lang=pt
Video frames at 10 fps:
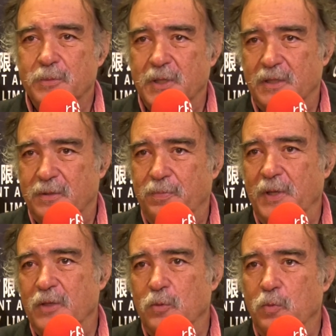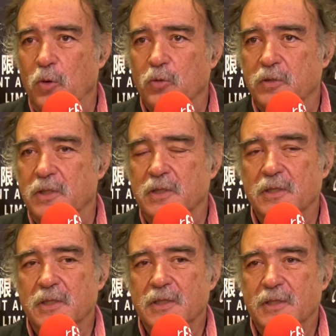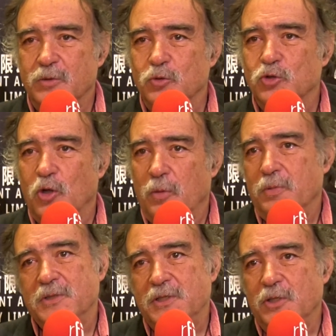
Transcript: Portanto, depende um pouco de, dos lobbies.